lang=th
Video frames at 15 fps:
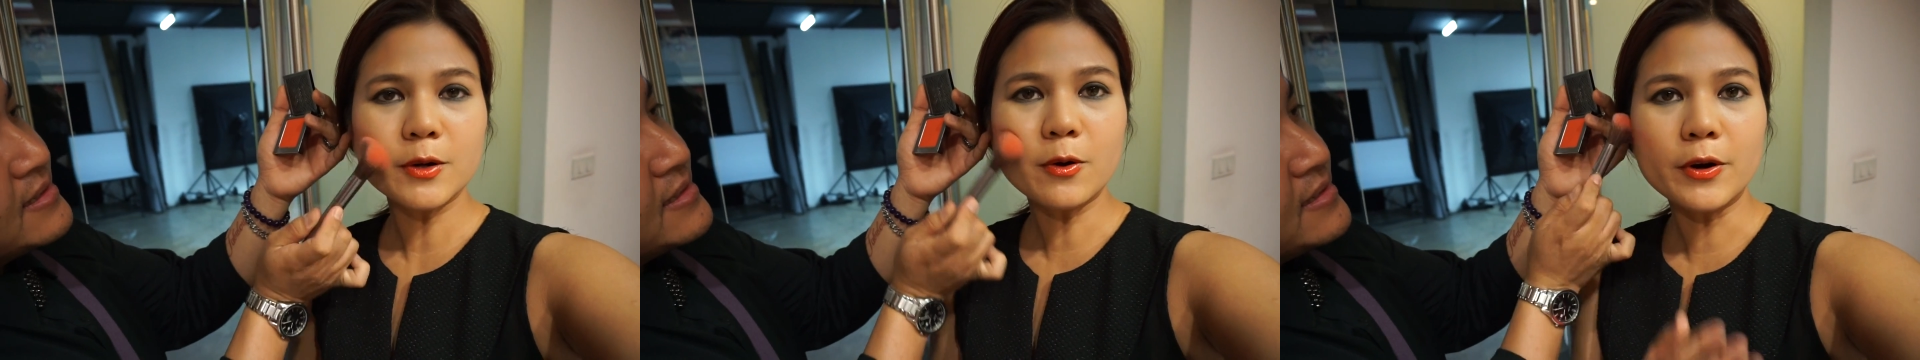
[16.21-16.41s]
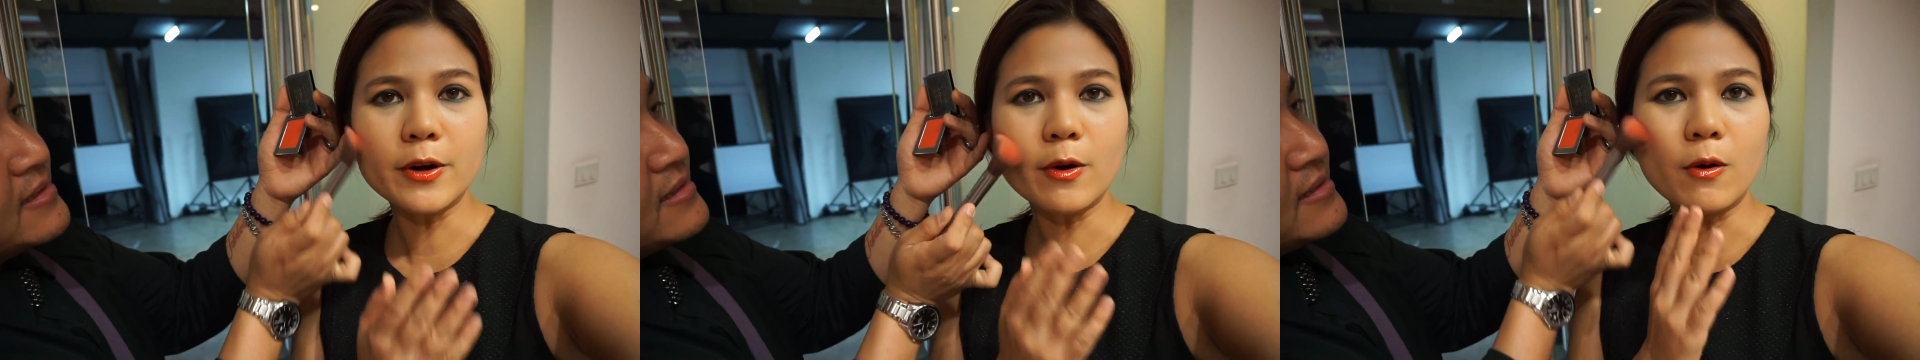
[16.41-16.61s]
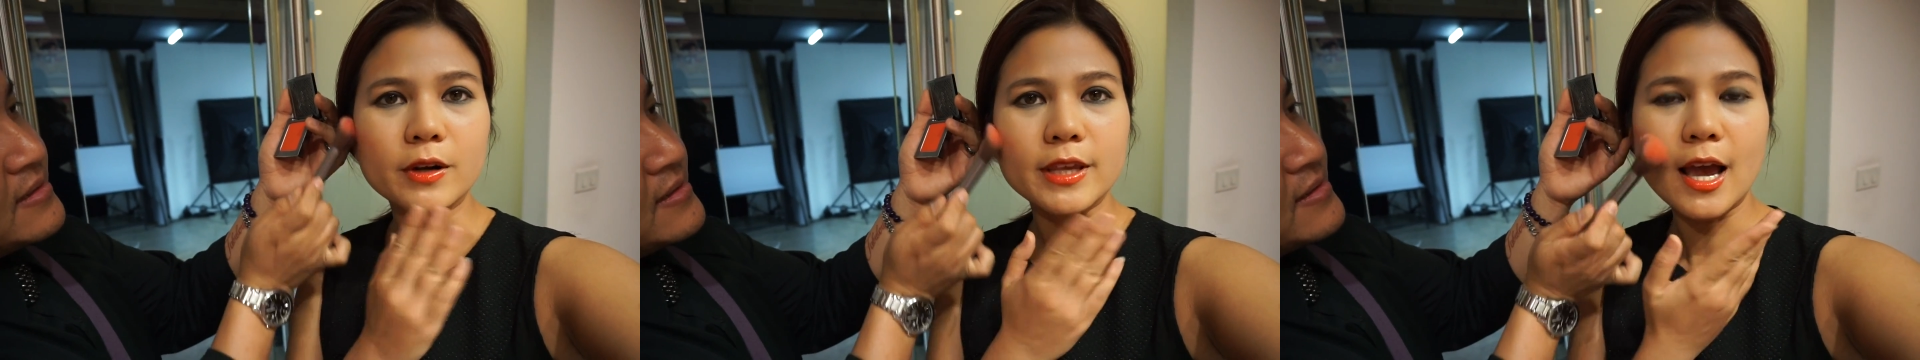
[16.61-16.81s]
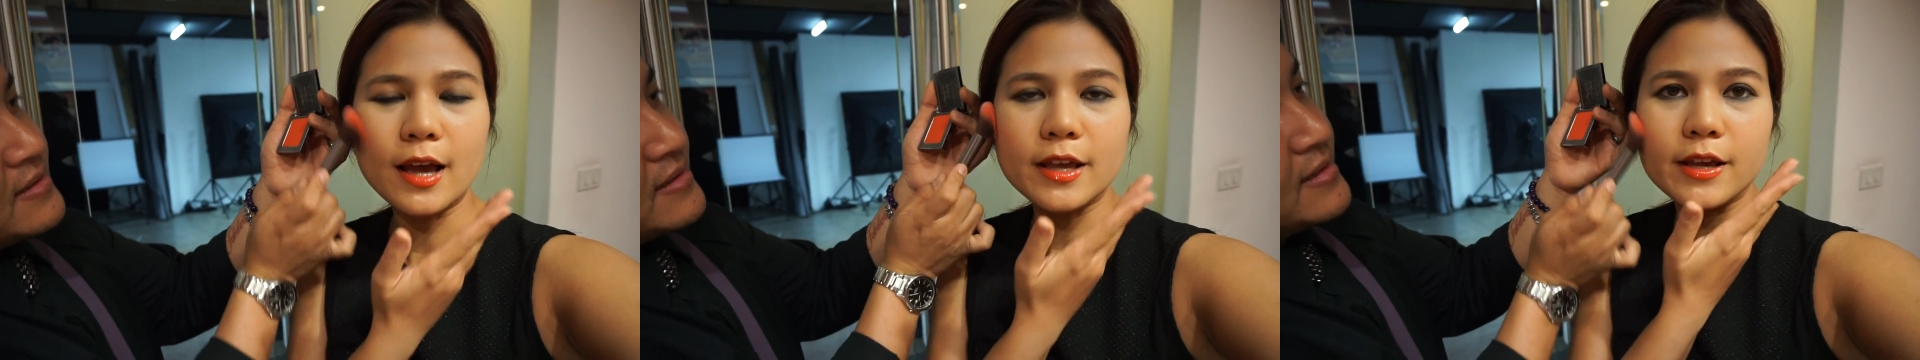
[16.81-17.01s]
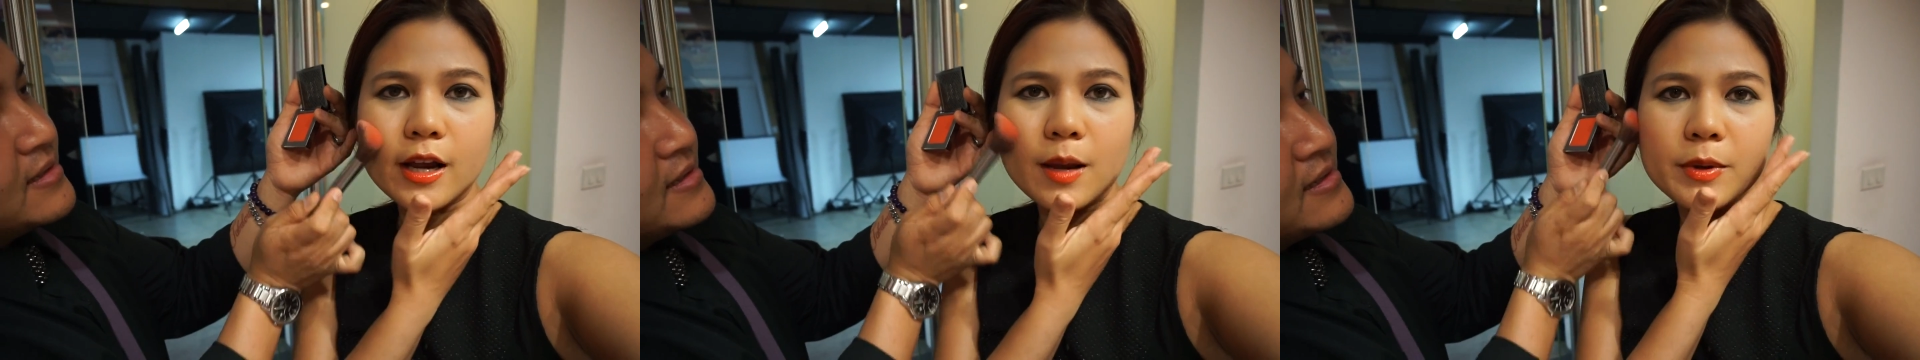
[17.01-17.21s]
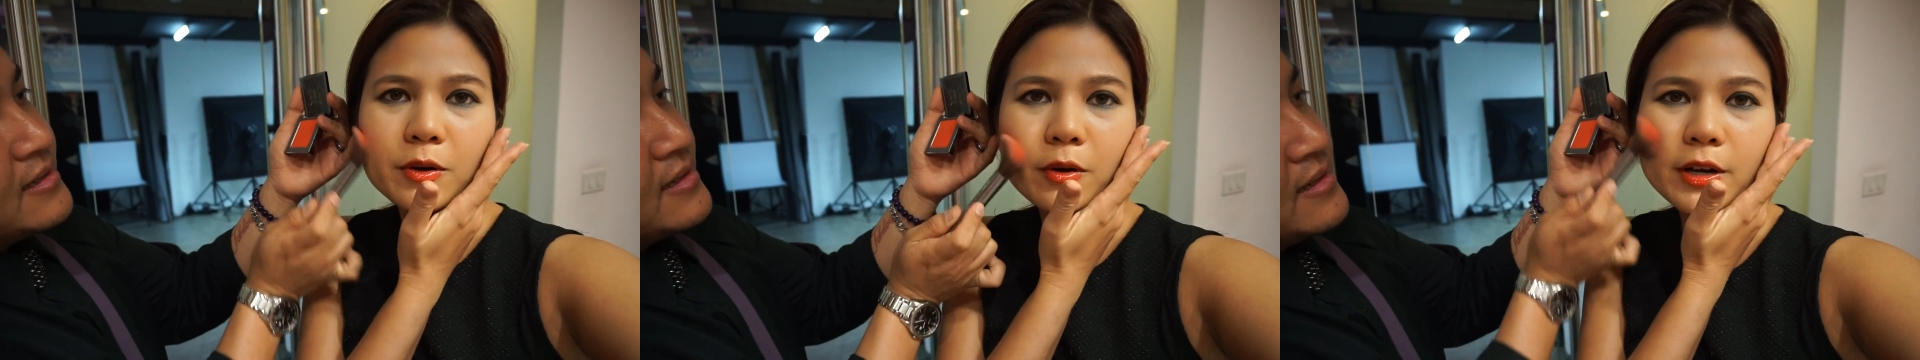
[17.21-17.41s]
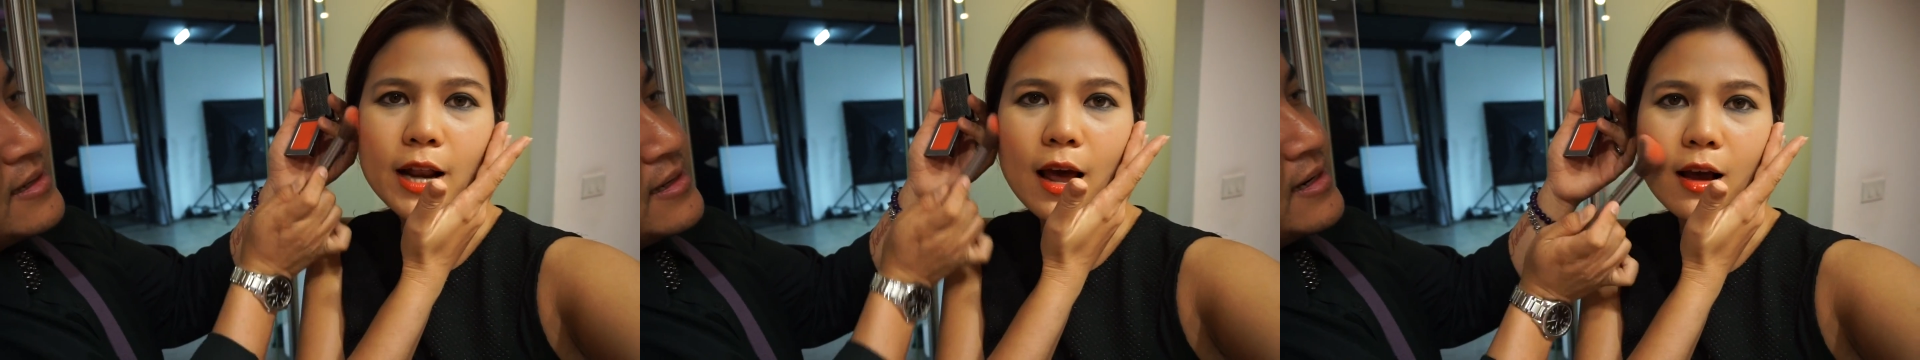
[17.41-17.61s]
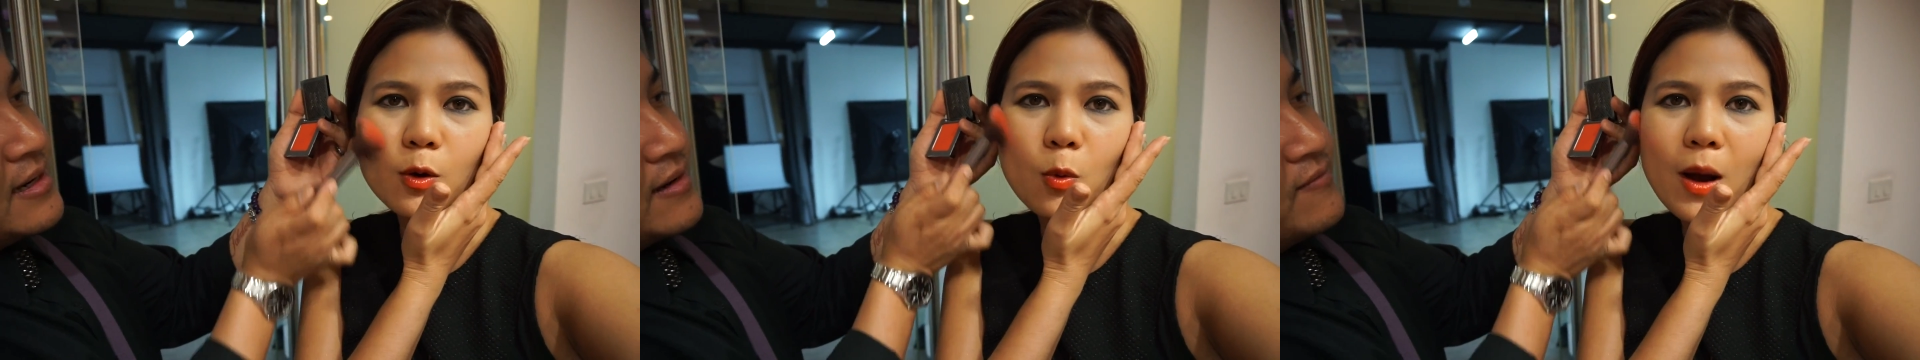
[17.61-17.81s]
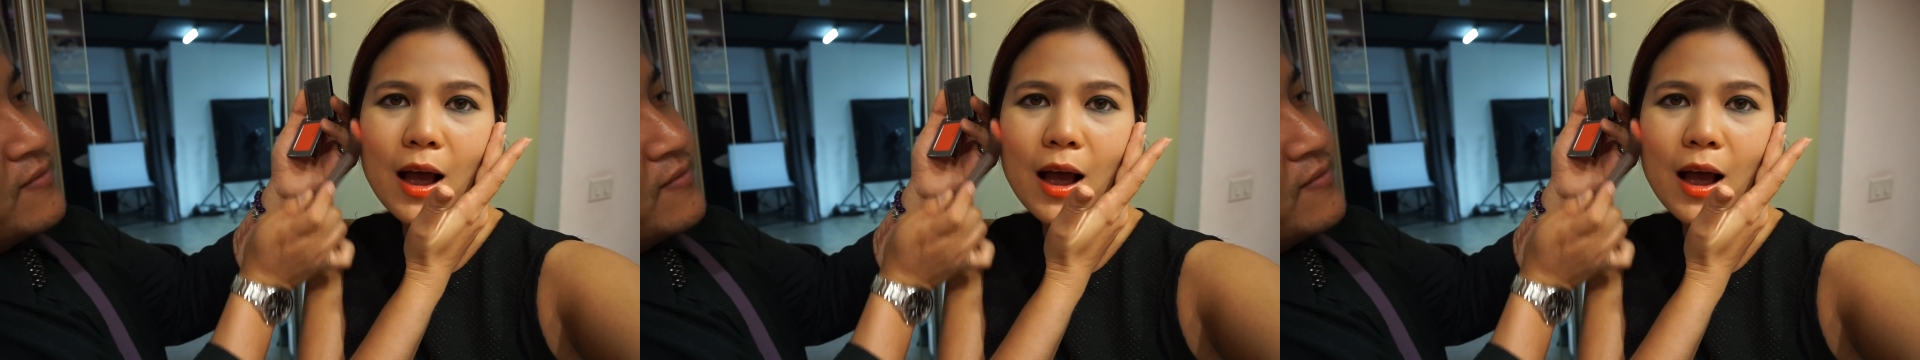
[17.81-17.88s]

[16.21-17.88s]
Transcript: นโหนกใหญ่อะค่ะเป็นคนหน้าก